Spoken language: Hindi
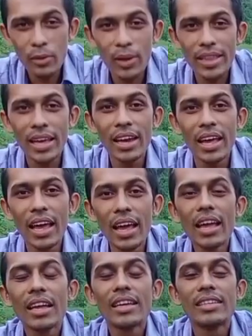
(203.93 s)
निवेदन
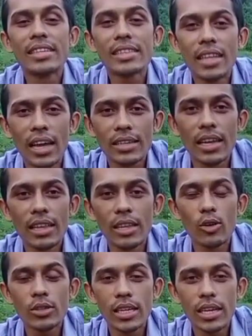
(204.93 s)
है कि जितना
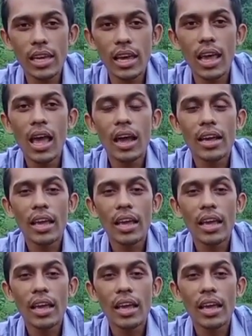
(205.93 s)
जल्दी हो सके